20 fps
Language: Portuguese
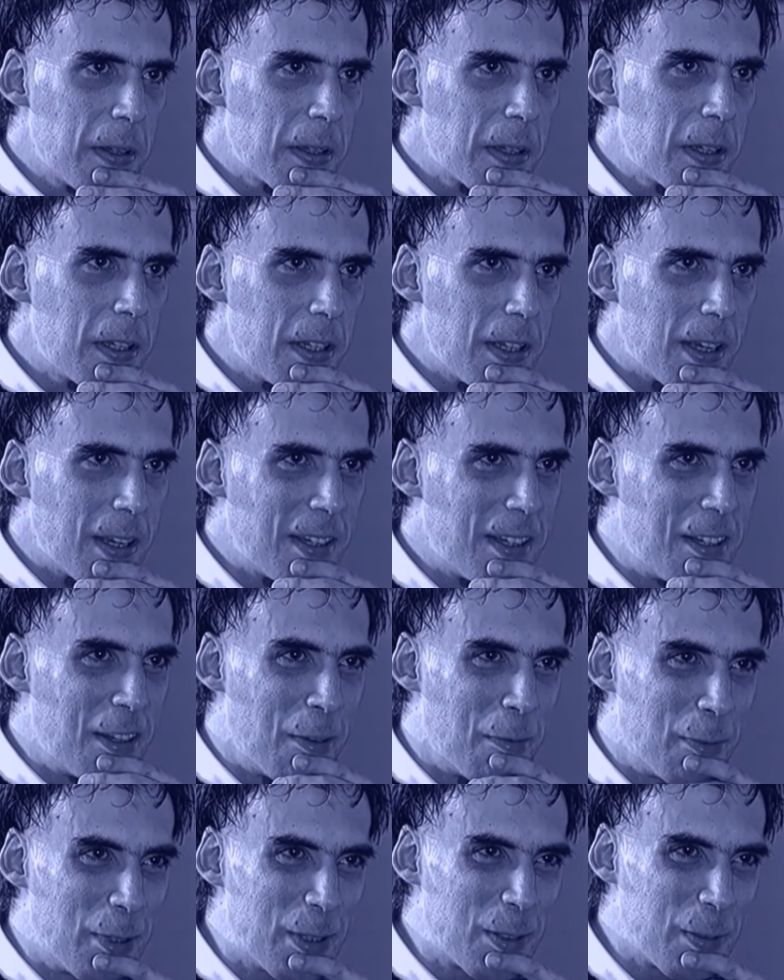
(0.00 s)
criaria
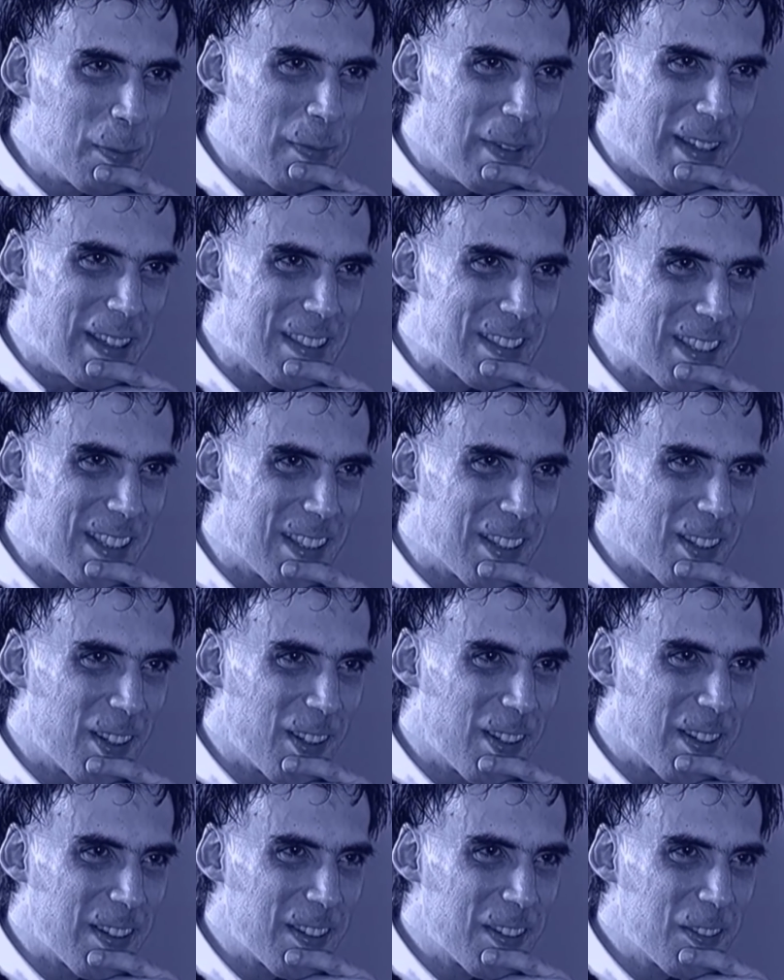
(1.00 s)
muito bem sem
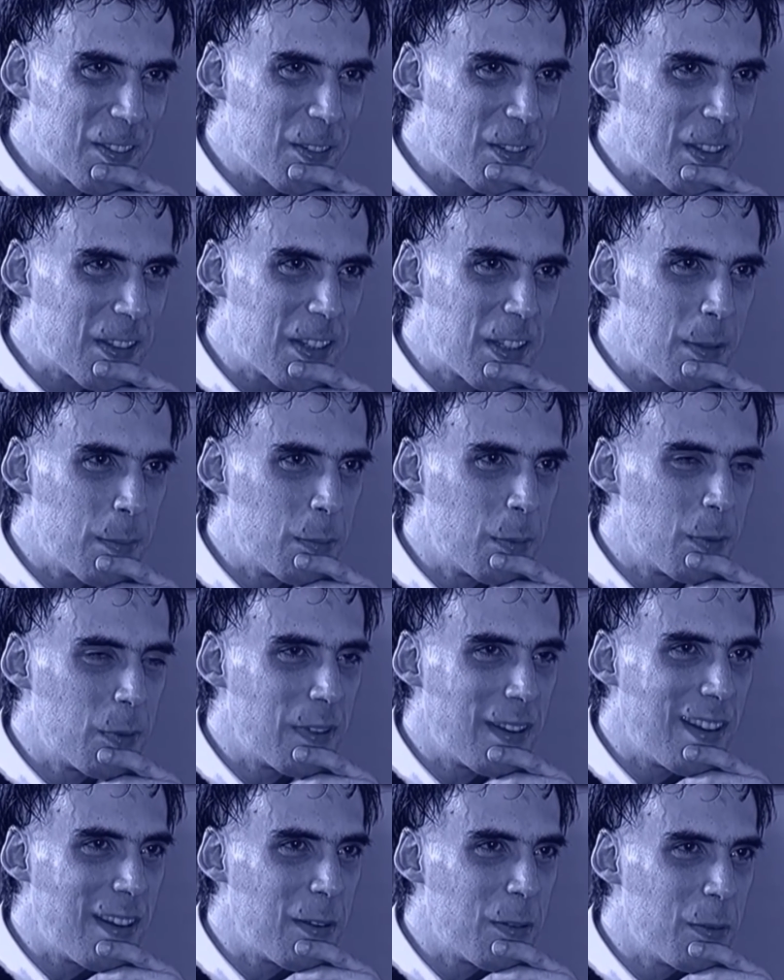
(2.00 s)
droga. Não atribuo
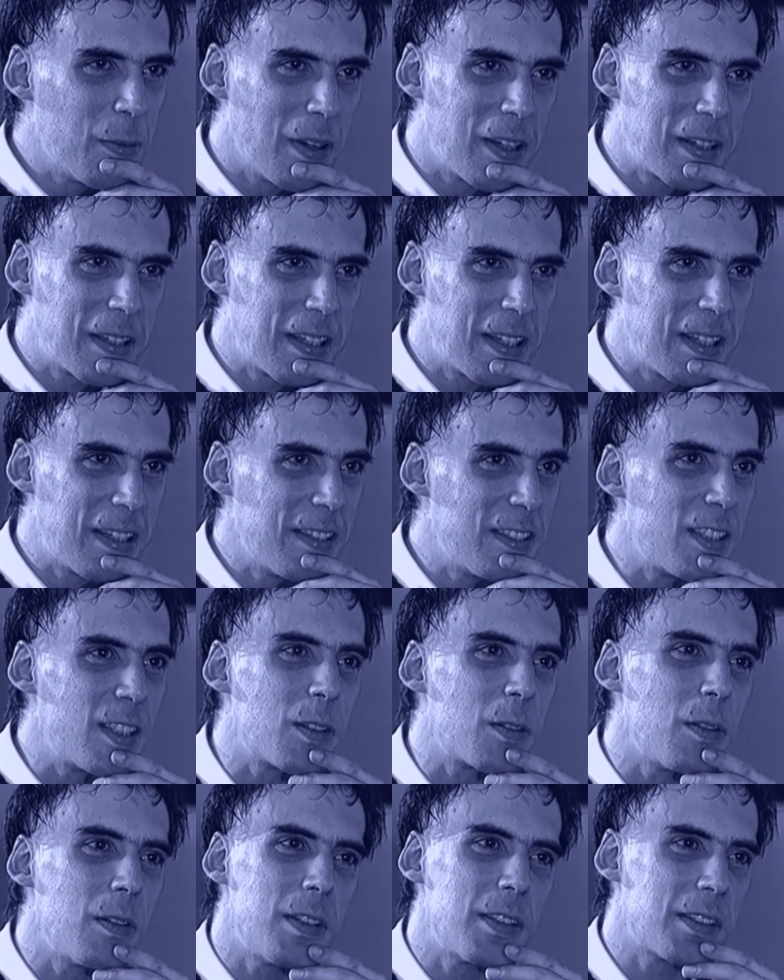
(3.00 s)
nenhuma grande
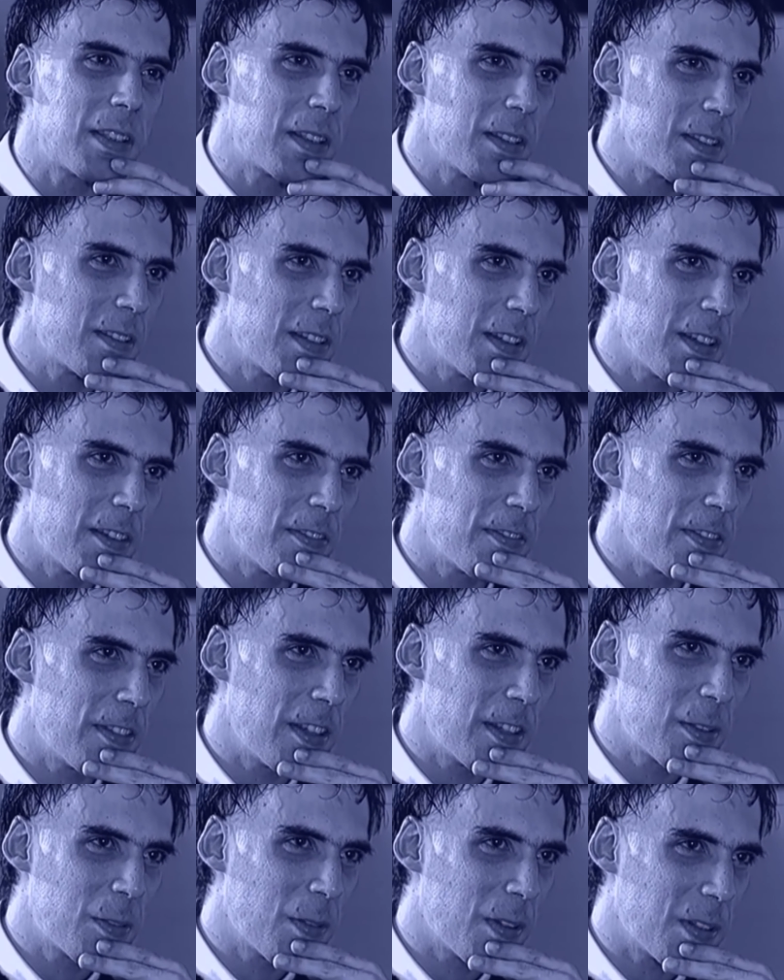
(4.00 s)
coisa que eu tenha
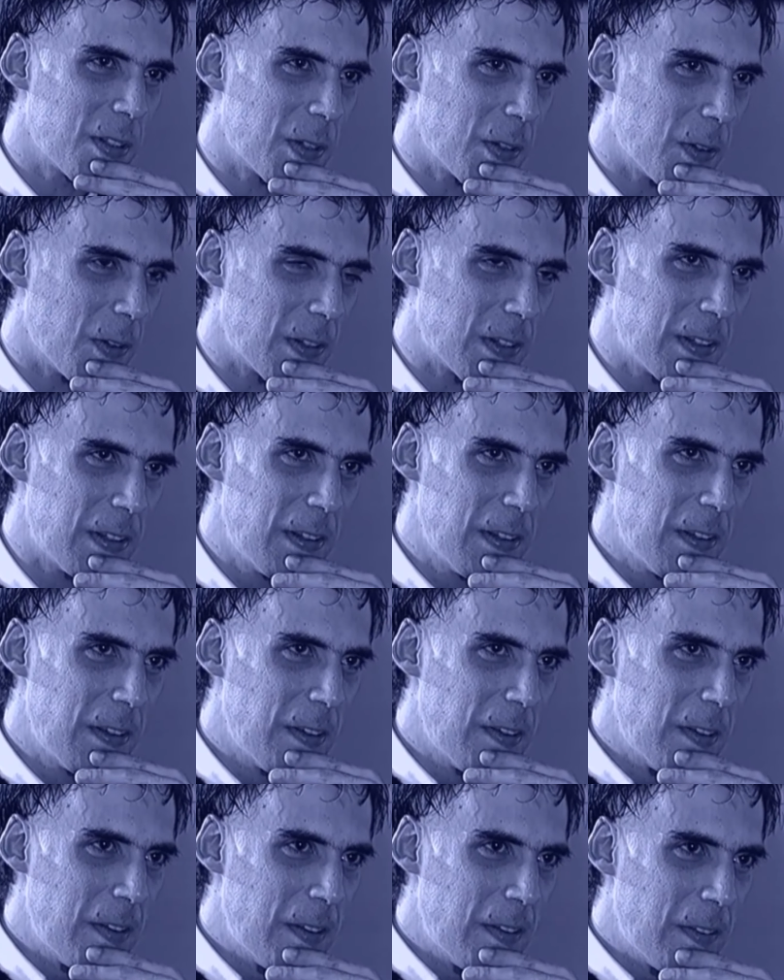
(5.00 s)
feito à droga.
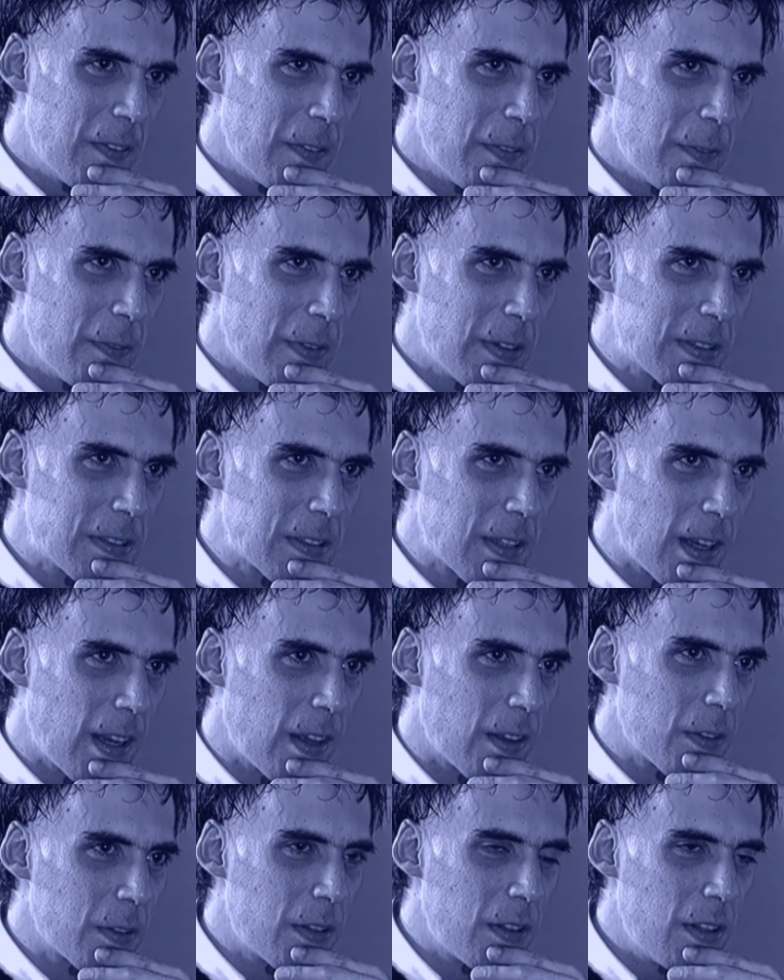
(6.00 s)
Uhum. Mas
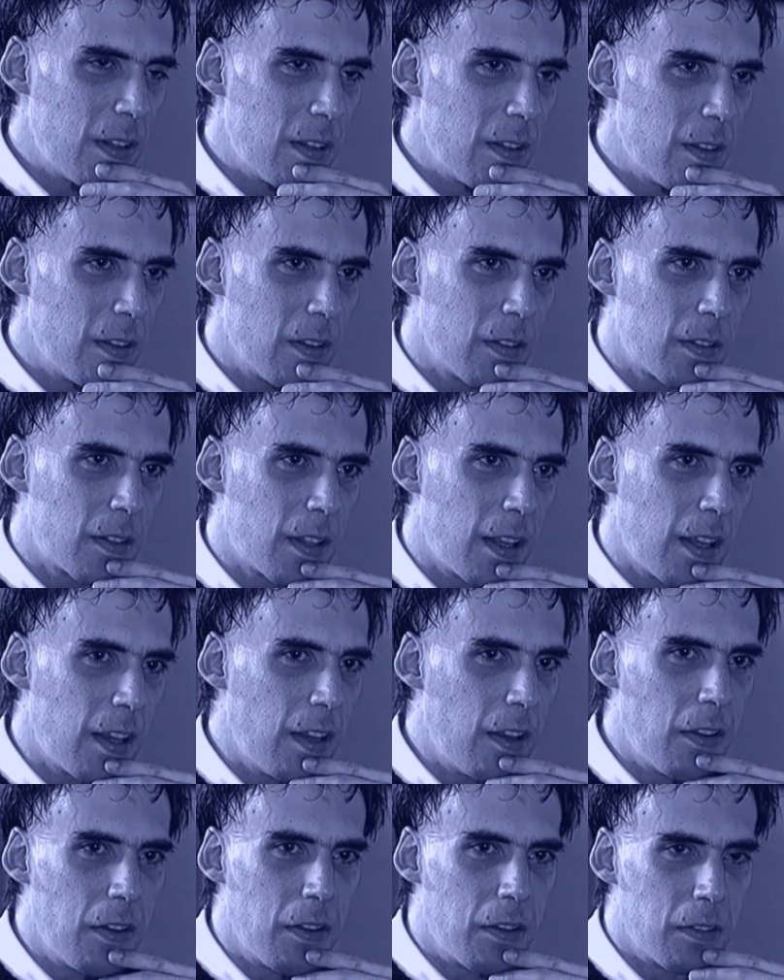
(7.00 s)
claro que
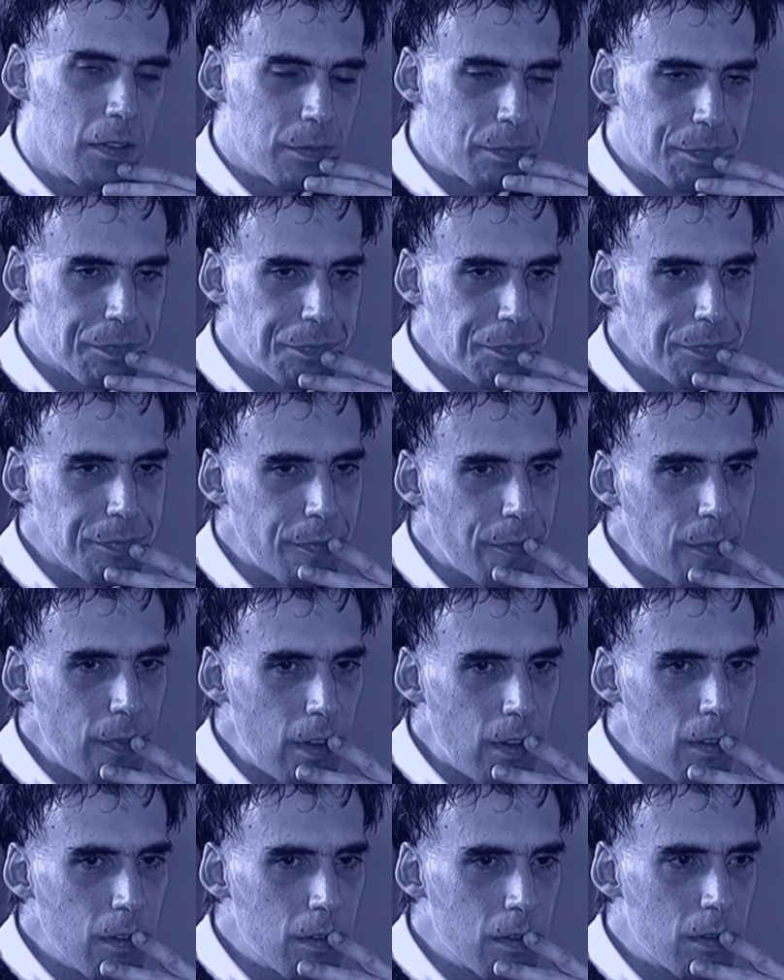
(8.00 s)
tem
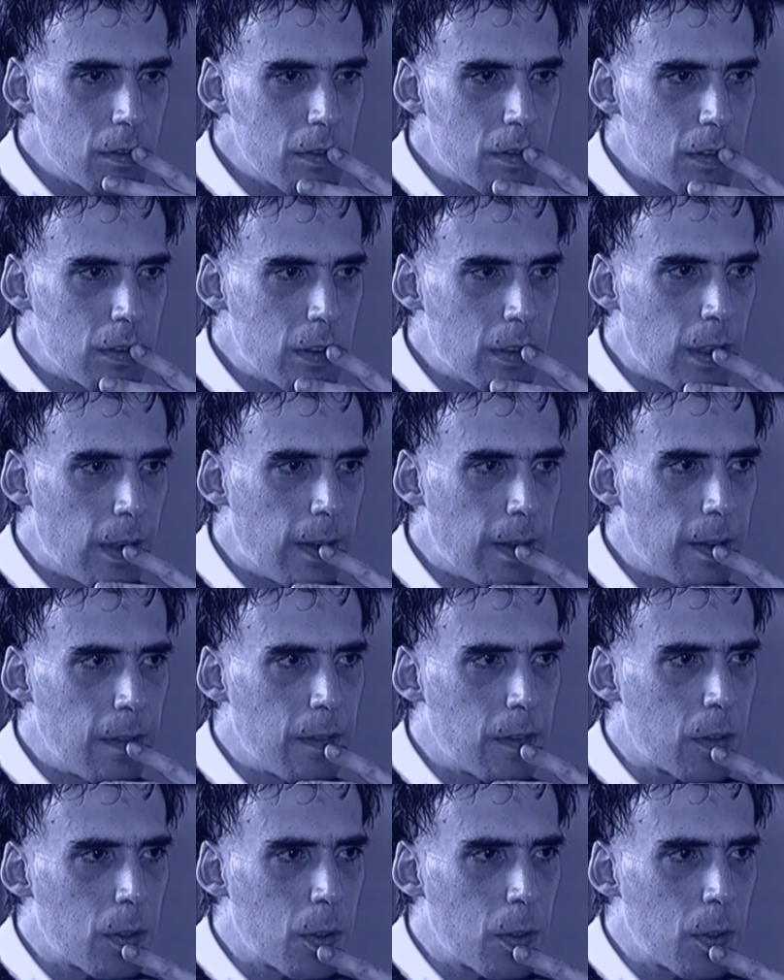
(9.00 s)
tem